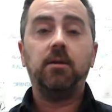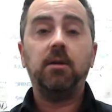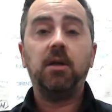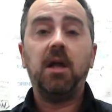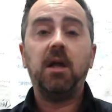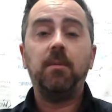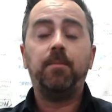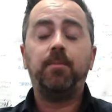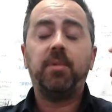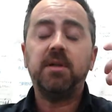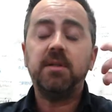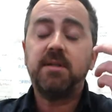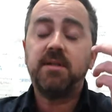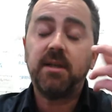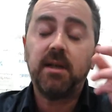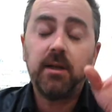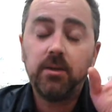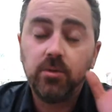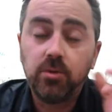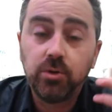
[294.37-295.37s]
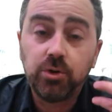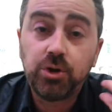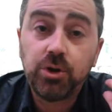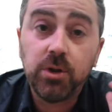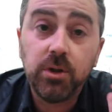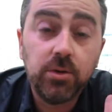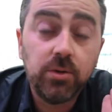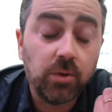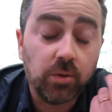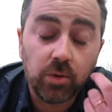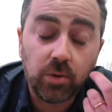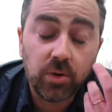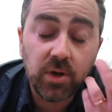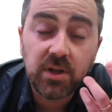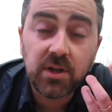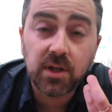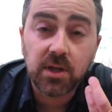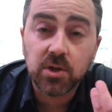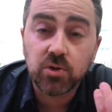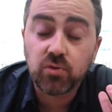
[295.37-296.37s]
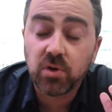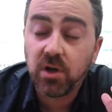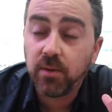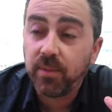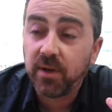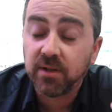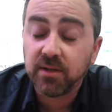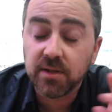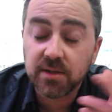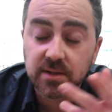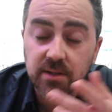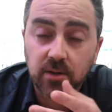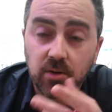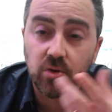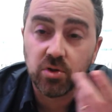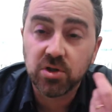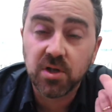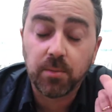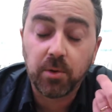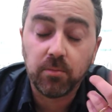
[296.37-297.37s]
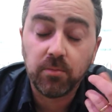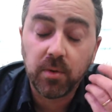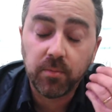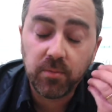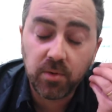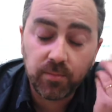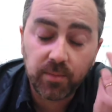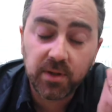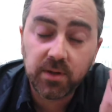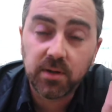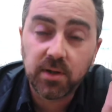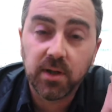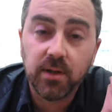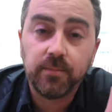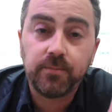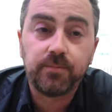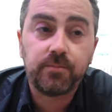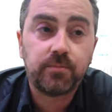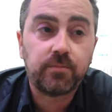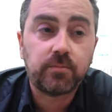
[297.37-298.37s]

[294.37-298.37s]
e pensandoci, non l'ho letta da nessuna parte sta cosa, probabilmente